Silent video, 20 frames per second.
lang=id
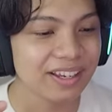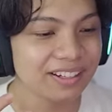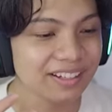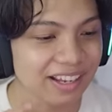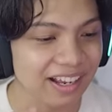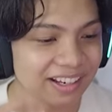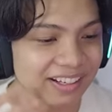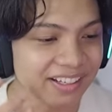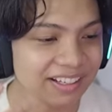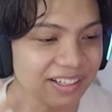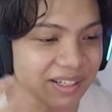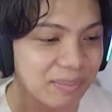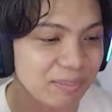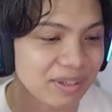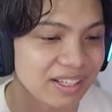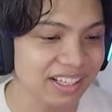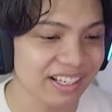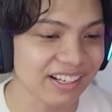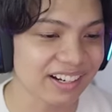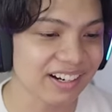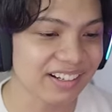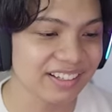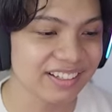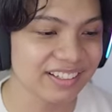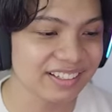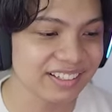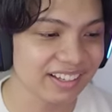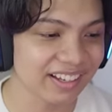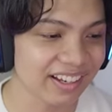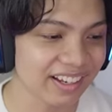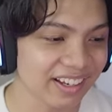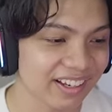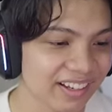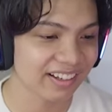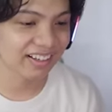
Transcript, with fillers: yang ada di pikirannya dia ya.